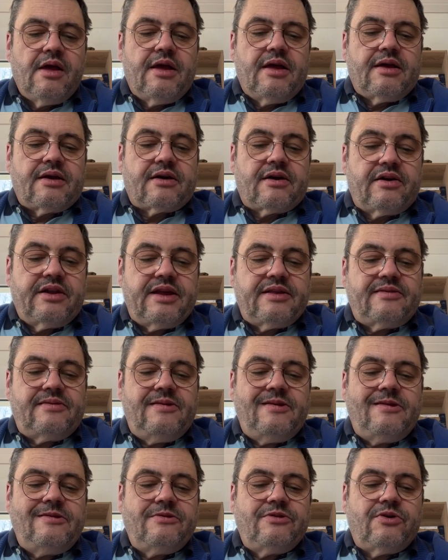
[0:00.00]
Qu'en
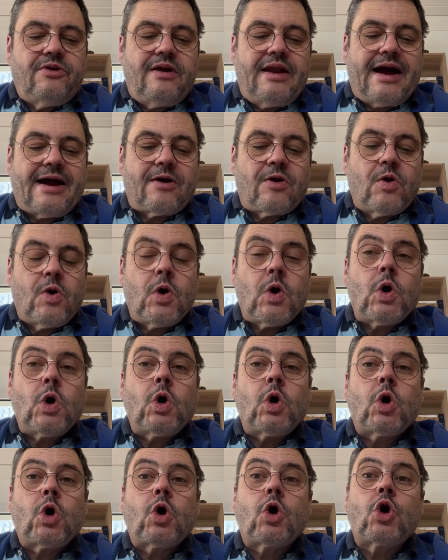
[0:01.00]
est-il de
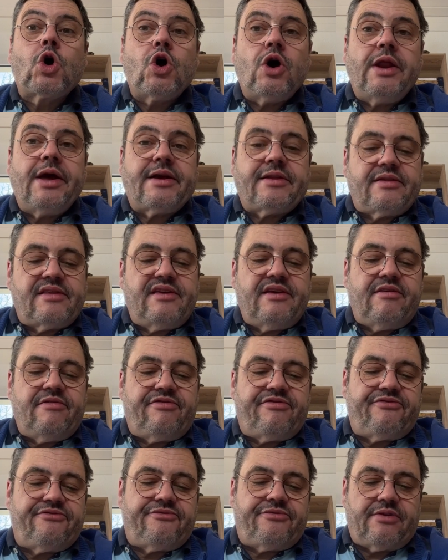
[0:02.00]
l'accord
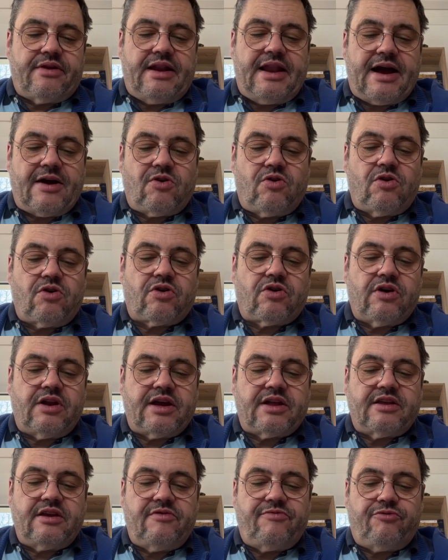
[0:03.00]
collectif l'accord
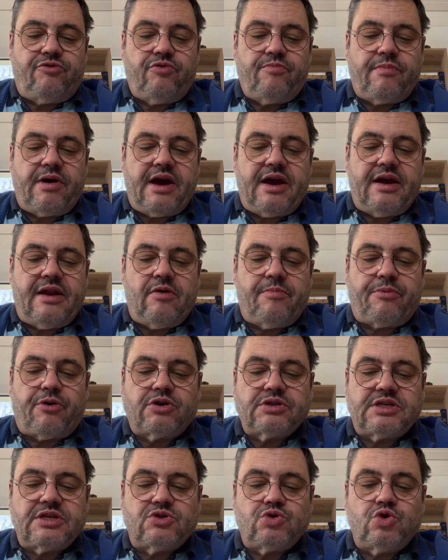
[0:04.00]
collectif humain est le
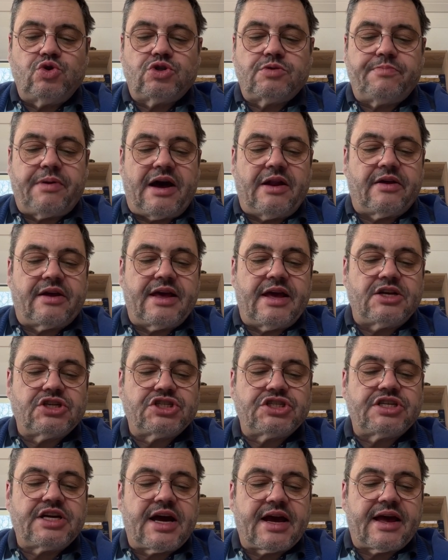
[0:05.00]
processus par lequel
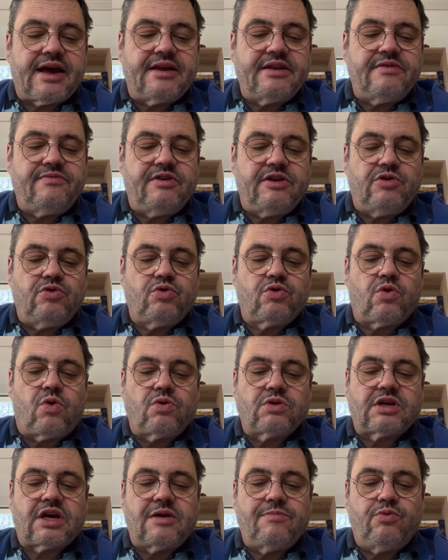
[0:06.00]
chaque individu
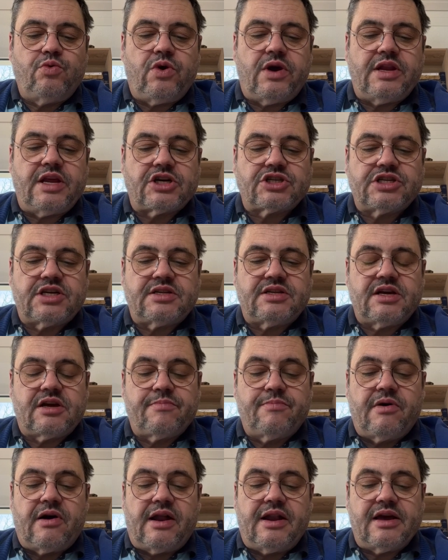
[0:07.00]
contribue
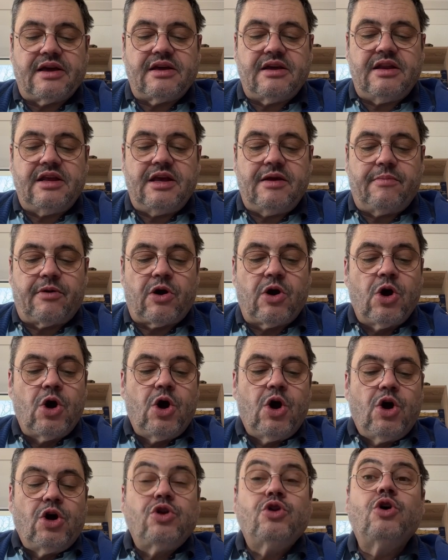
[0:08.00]
énergétiquement à l'équilibre
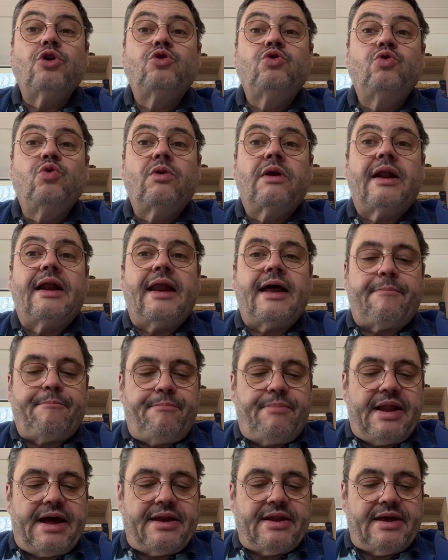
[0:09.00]
de toute la
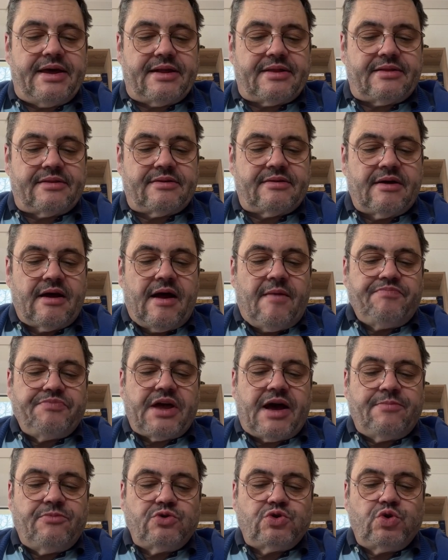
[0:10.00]
planète.
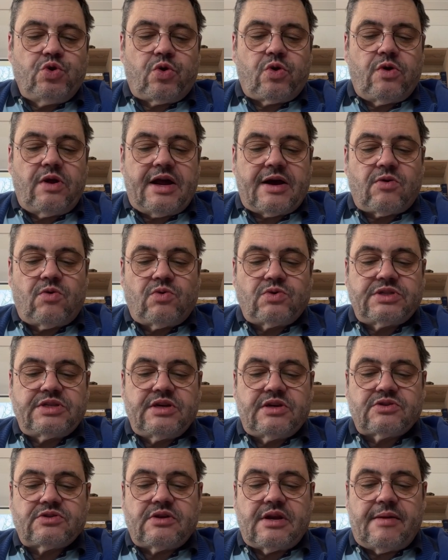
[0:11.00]
À mesure que la
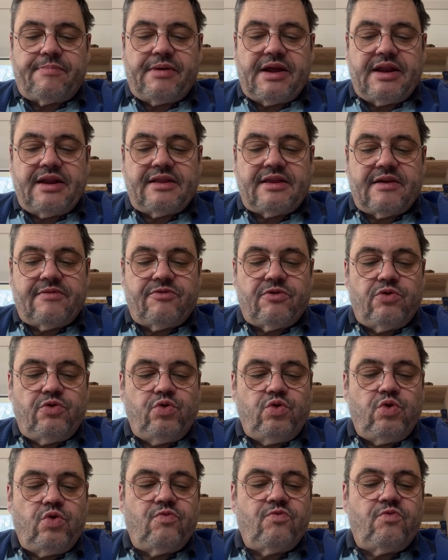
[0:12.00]
conscience de la planète
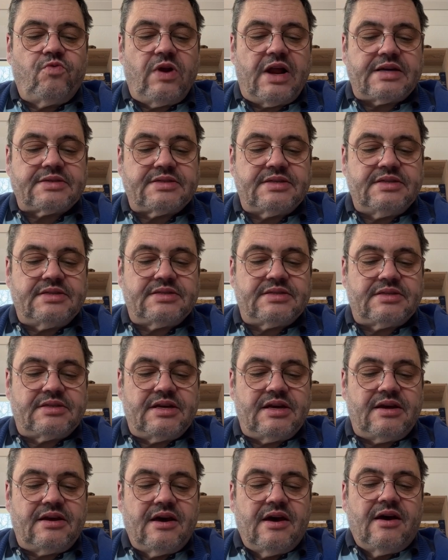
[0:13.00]
évolue, vous
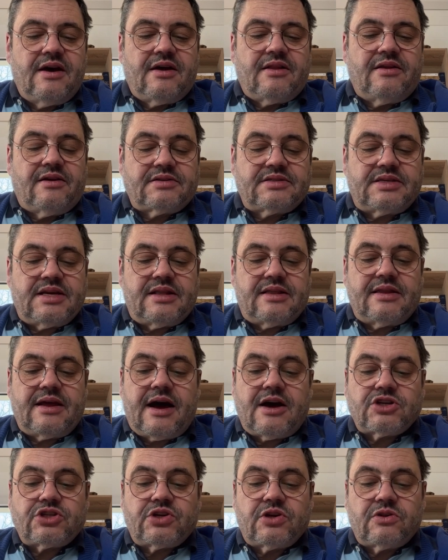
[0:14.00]
l'assistez dans cette
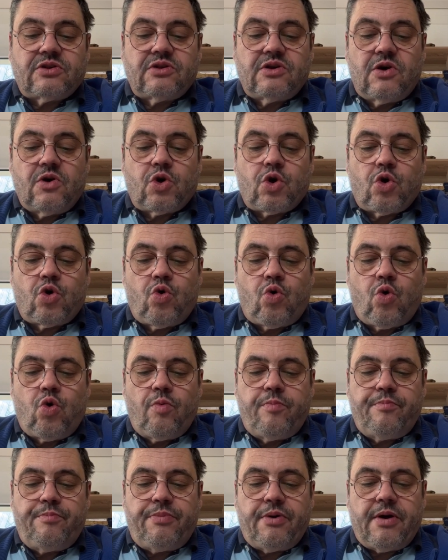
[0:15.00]
tâche en tant que
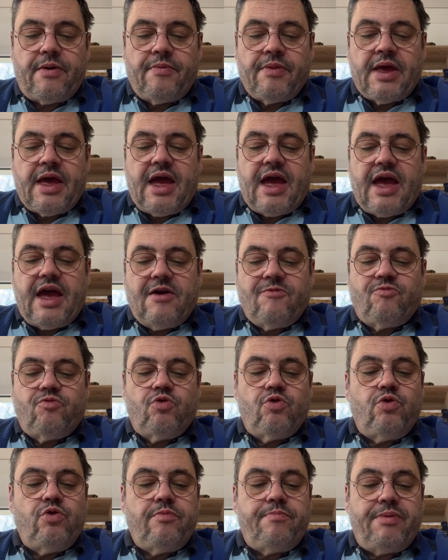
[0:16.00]
groupe et vous
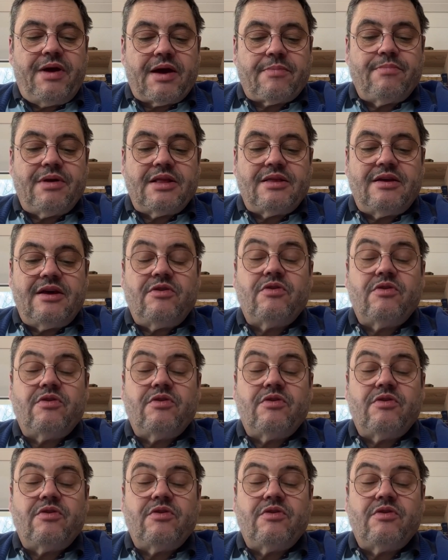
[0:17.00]
lui permettez de